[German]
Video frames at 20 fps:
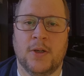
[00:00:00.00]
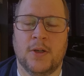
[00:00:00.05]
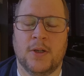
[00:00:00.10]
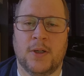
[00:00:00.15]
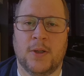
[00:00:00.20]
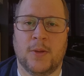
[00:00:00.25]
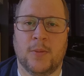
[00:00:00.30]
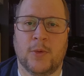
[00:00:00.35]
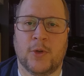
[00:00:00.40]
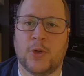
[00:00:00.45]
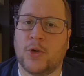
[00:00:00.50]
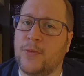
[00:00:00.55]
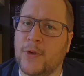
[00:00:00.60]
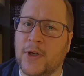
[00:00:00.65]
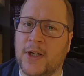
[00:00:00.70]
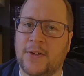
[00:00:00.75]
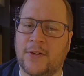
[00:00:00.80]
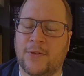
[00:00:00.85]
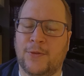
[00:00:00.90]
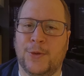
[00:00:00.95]
Ähm, ich hoffe,
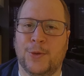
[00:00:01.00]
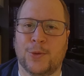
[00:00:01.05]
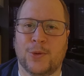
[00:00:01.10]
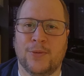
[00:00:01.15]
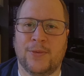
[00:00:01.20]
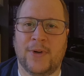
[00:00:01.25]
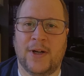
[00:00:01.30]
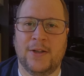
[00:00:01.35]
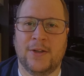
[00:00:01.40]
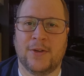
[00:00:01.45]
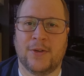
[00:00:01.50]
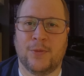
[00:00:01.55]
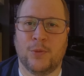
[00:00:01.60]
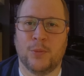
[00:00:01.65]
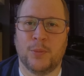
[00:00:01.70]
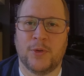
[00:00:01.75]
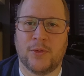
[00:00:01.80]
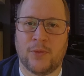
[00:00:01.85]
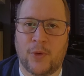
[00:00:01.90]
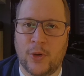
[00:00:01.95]
euch hat das Video gefallen. Ich
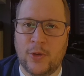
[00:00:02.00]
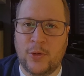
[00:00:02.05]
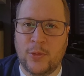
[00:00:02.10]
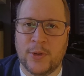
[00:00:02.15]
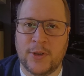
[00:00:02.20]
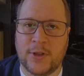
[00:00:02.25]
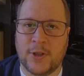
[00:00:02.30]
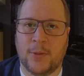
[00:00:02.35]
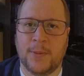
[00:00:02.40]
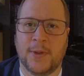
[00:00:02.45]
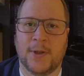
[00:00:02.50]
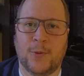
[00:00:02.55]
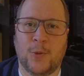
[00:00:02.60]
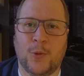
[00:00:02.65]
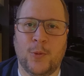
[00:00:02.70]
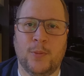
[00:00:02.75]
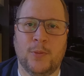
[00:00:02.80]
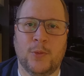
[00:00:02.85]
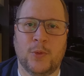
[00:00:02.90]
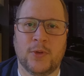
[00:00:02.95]
würde mich freuen über einen Daumen nach
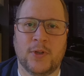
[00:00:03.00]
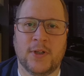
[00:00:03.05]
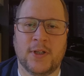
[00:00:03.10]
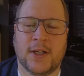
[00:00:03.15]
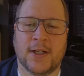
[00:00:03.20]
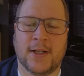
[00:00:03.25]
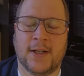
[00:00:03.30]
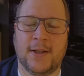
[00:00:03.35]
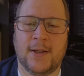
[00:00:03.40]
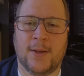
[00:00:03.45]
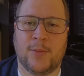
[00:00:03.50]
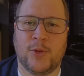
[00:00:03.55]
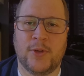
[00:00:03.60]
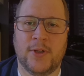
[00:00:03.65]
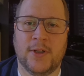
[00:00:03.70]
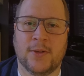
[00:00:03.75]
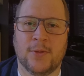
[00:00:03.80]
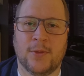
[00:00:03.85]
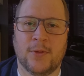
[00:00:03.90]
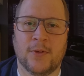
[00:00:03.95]
oben und den Kanal
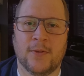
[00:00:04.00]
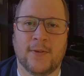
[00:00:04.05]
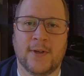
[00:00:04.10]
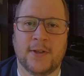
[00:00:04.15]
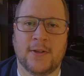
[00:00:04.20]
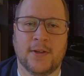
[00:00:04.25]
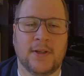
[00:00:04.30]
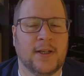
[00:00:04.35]
abonnieren und so weiter.